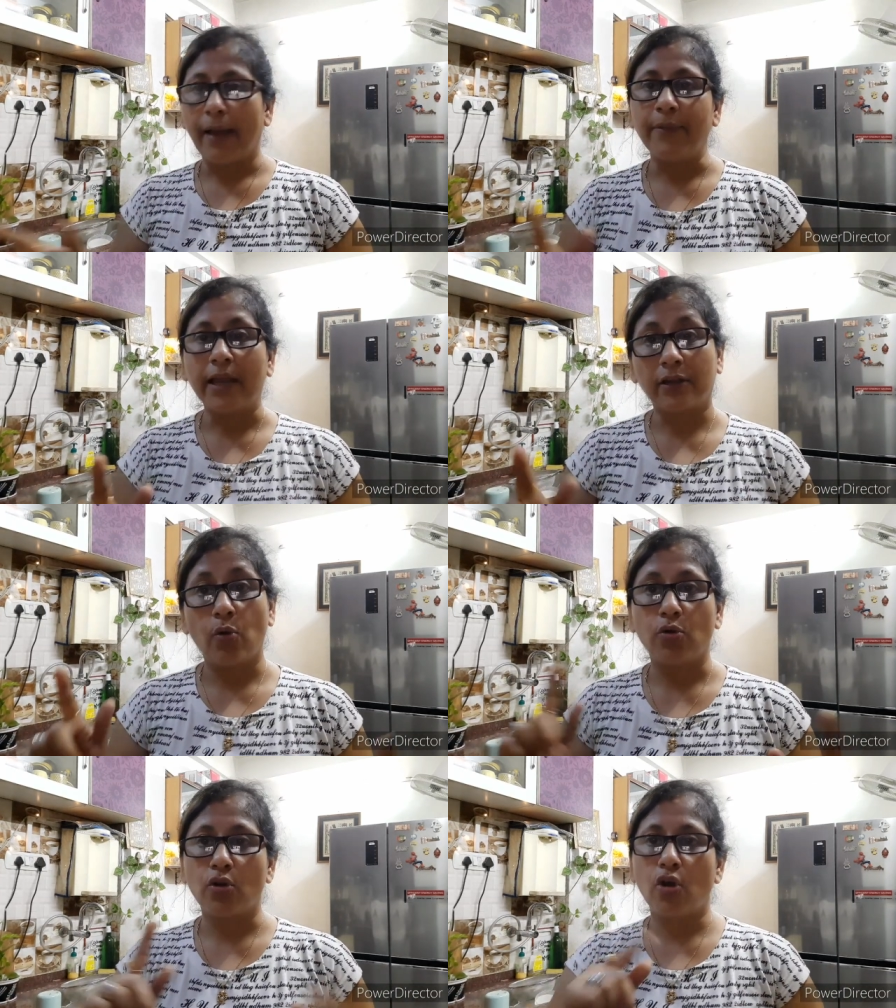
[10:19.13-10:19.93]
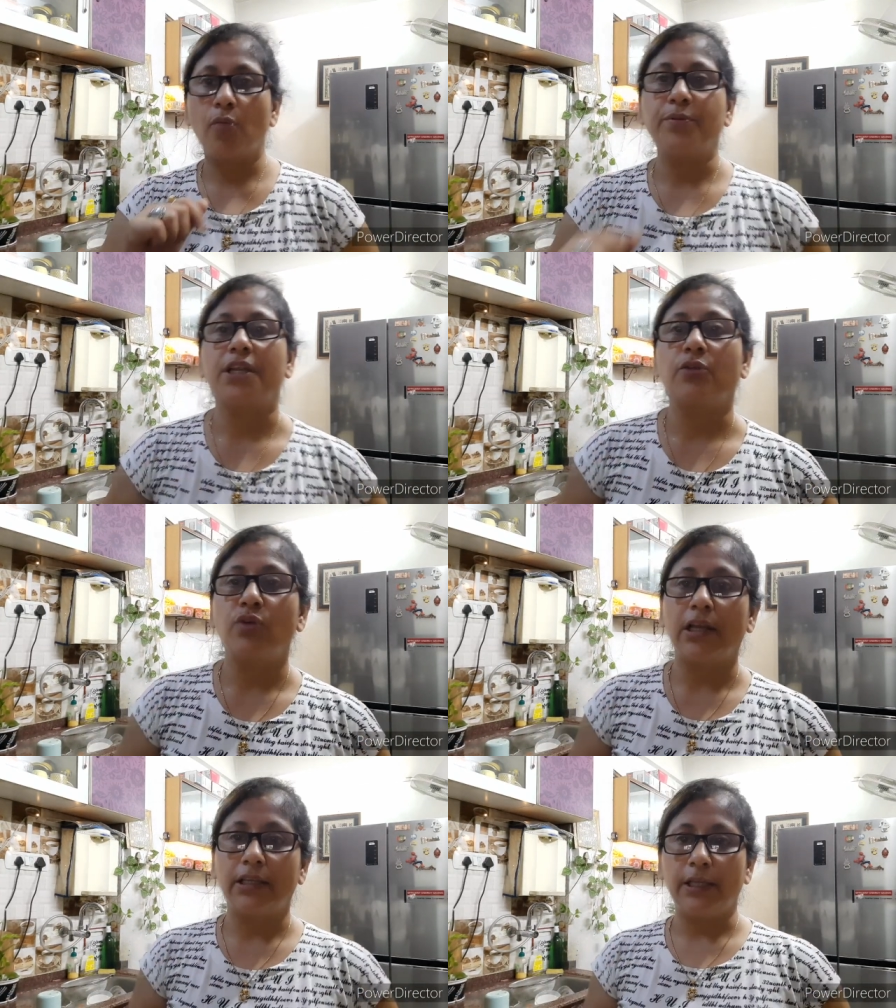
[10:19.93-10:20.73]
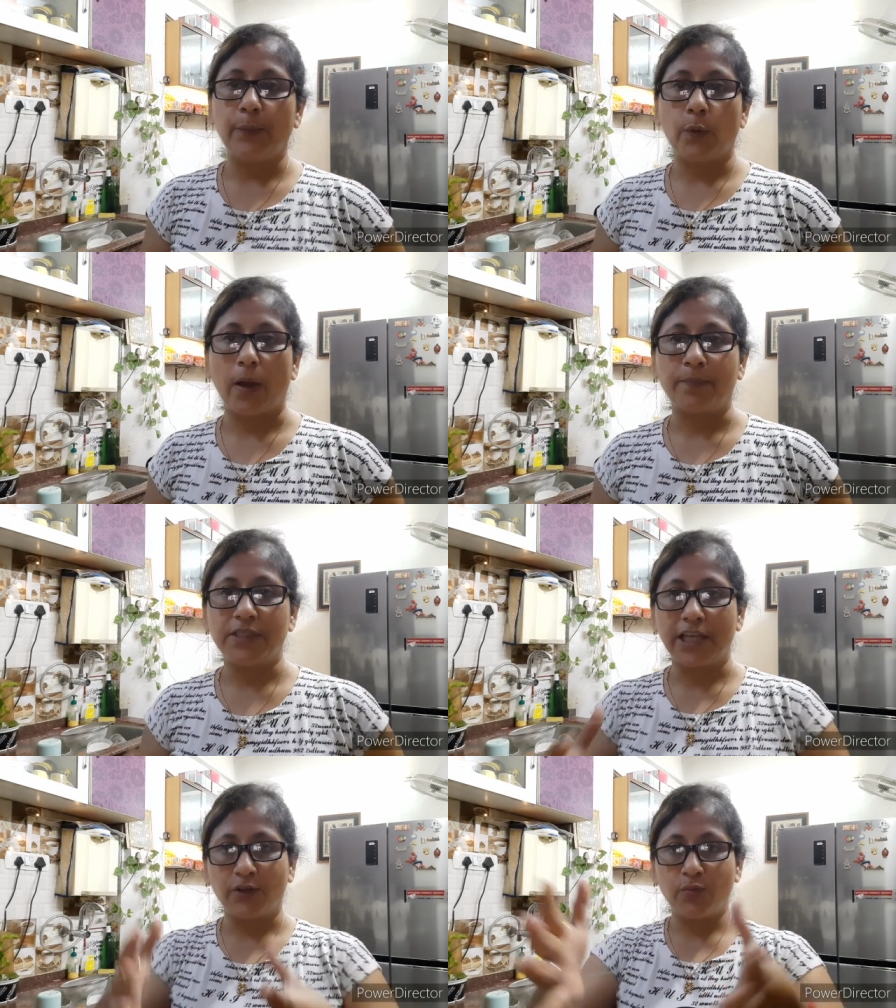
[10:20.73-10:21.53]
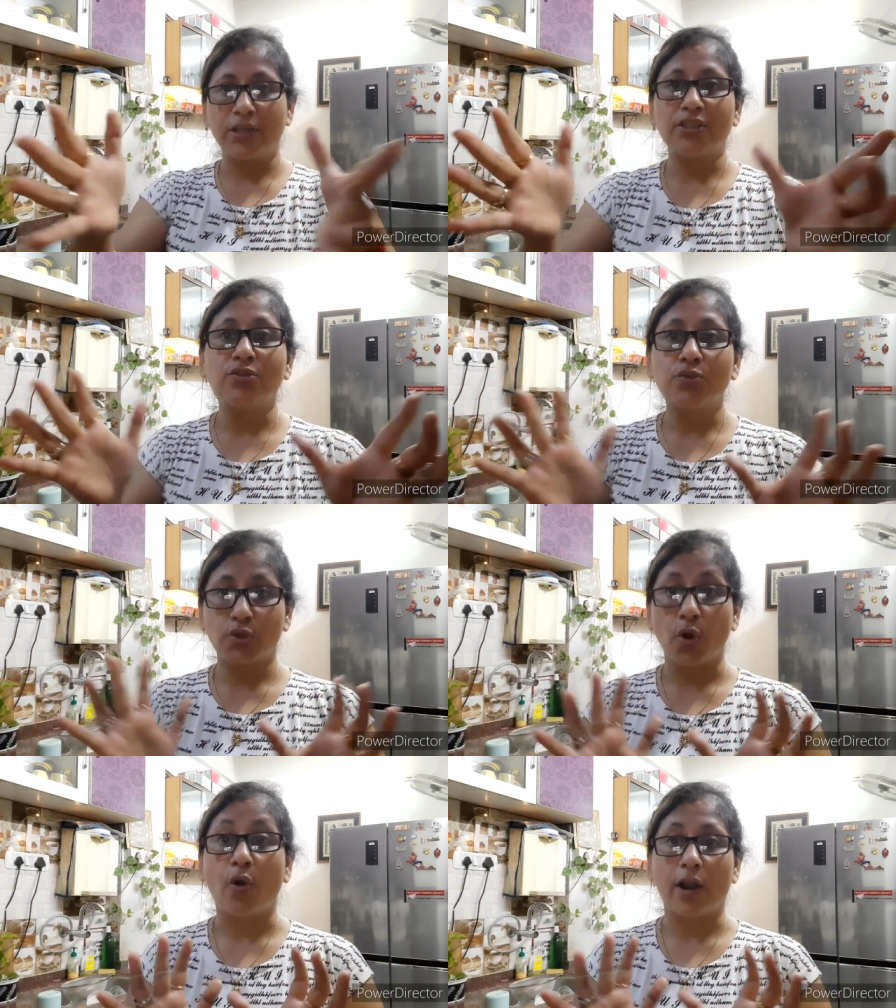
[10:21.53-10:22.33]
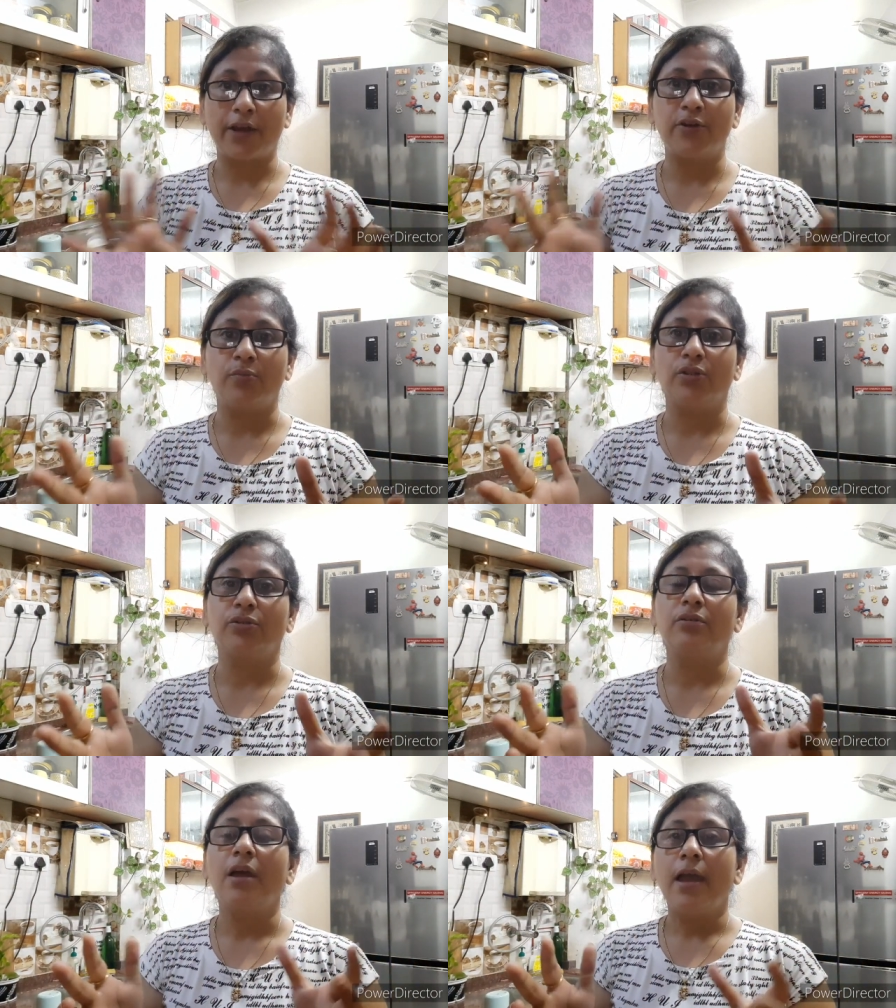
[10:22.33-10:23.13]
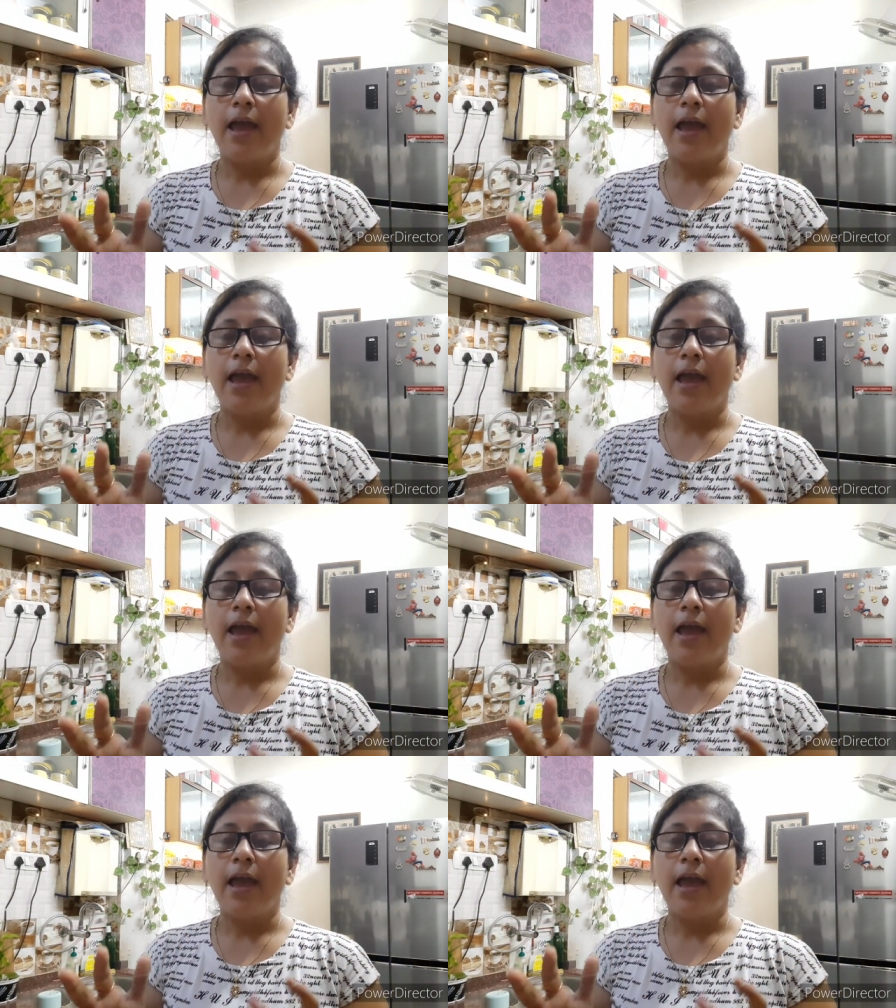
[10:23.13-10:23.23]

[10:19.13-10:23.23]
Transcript: আমি একটা অন্যরকম প্রেশার কুকার কিনবো ভাবছি একটু বেশ ছড়ানো মতন